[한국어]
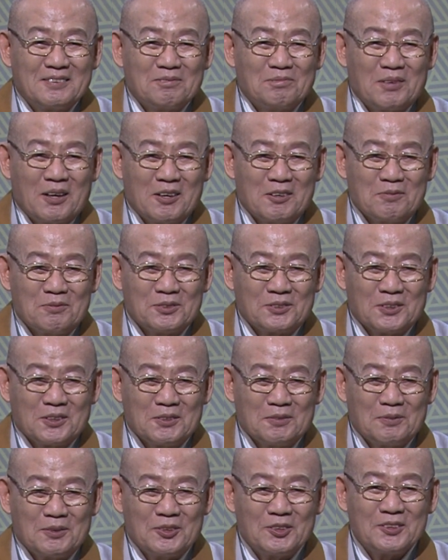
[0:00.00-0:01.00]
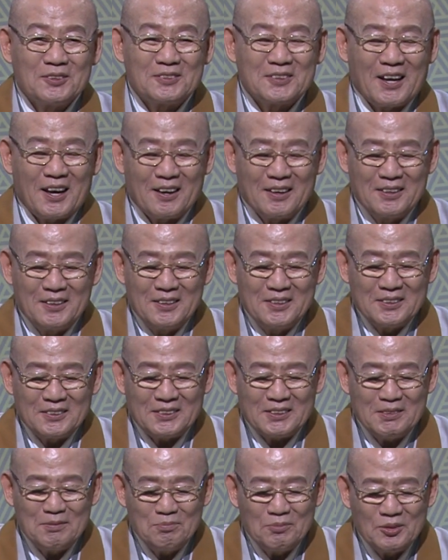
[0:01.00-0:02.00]
마음 부처님 이론상,
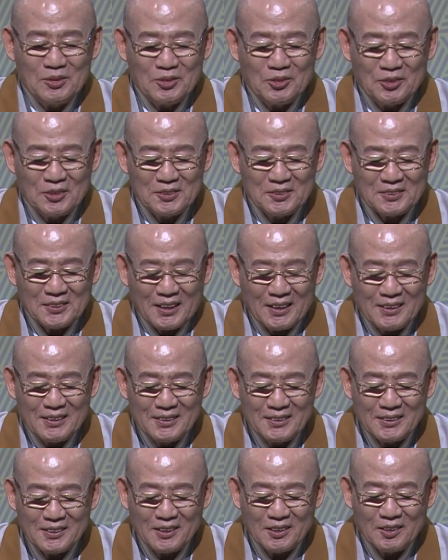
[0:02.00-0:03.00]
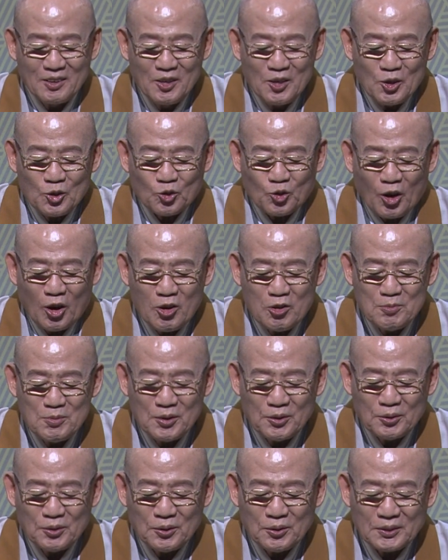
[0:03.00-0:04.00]
신불 이론상 이걸
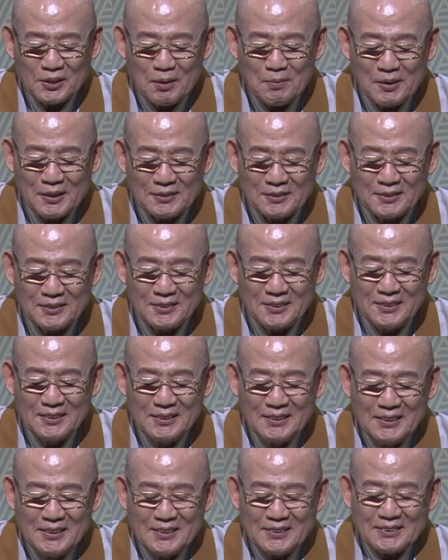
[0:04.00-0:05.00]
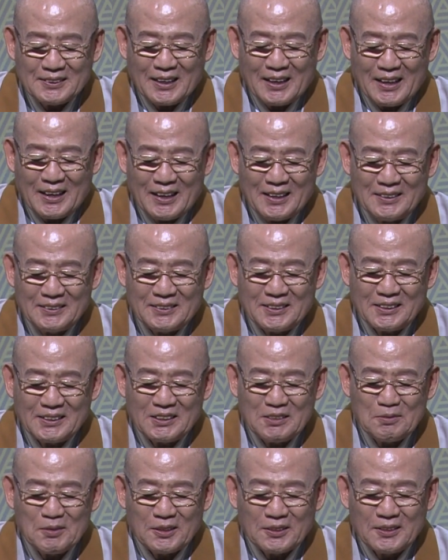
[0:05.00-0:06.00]
좌우명으로 삼아서 잘
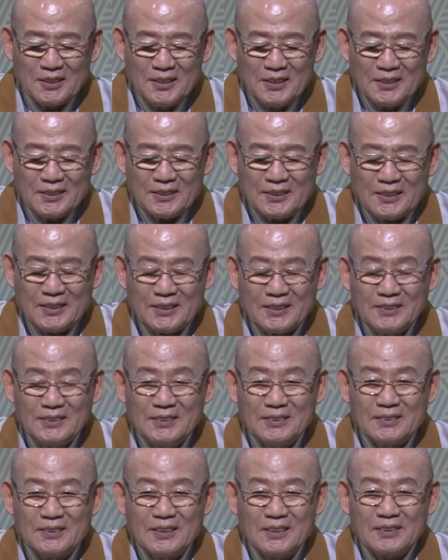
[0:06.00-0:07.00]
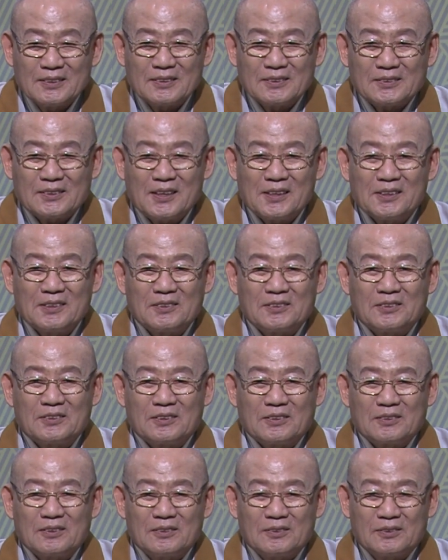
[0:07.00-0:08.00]
챙기면 큰 챙겨
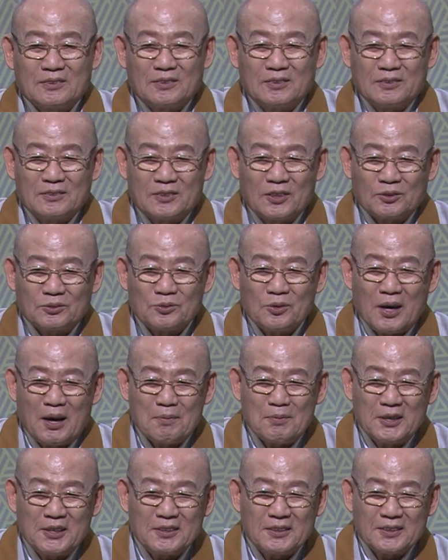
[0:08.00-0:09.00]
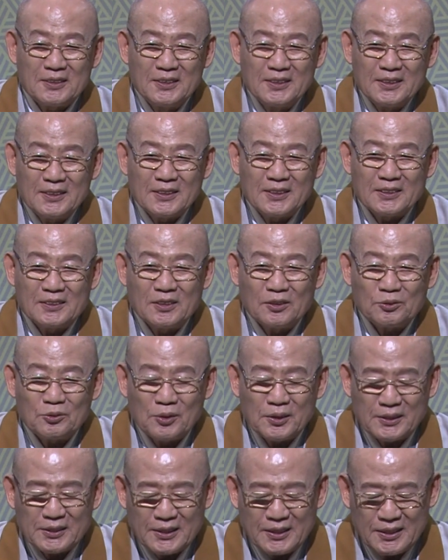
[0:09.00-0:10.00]
적공하면은 이
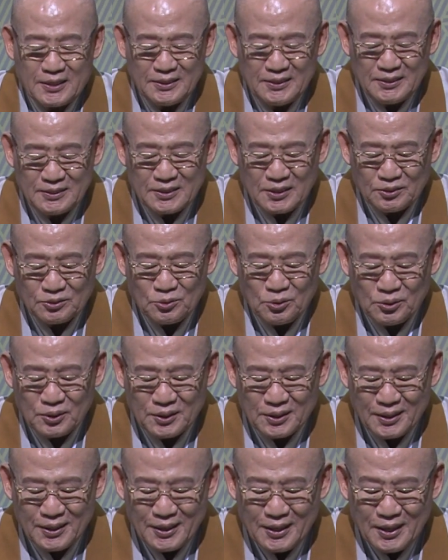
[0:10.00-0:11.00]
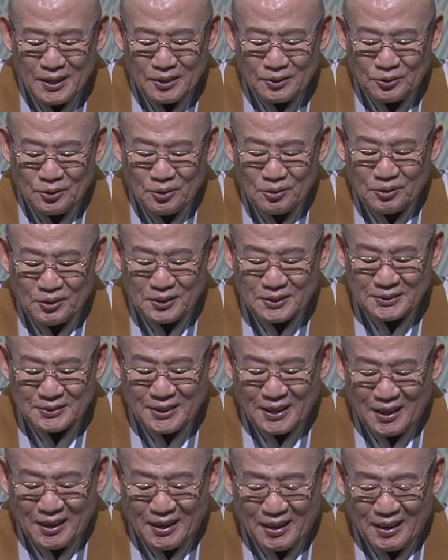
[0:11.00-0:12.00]
적공이 큰 적공이 될
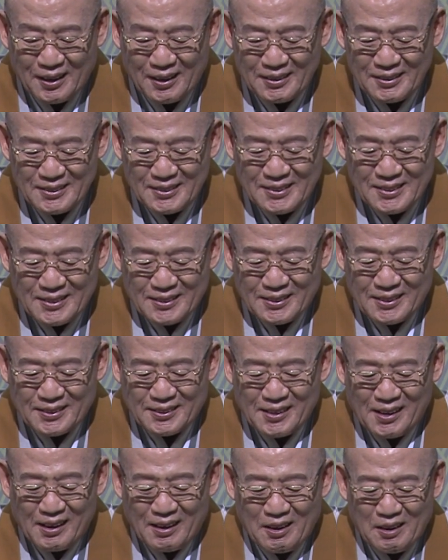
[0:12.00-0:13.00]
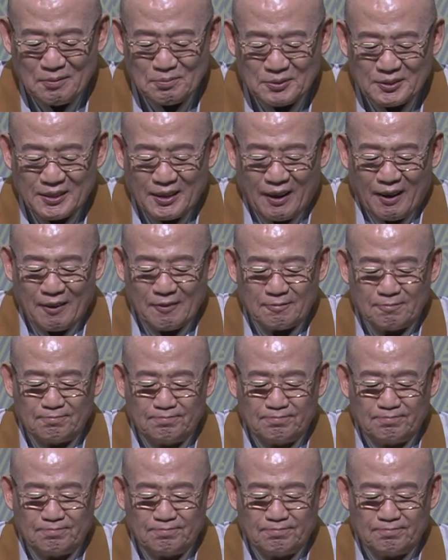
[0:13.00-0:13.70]
것이다 그 생각합니다.